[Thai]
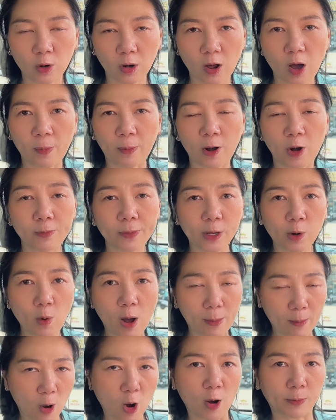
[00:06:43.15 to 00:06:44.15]
กรอบเขามีค
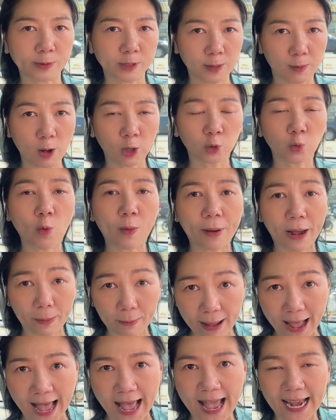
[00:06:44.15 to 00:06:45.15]
วามหอมเฉพาะตัว
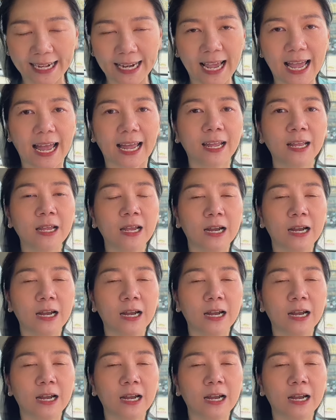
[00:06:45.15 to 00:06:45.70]
มากๆนะคะ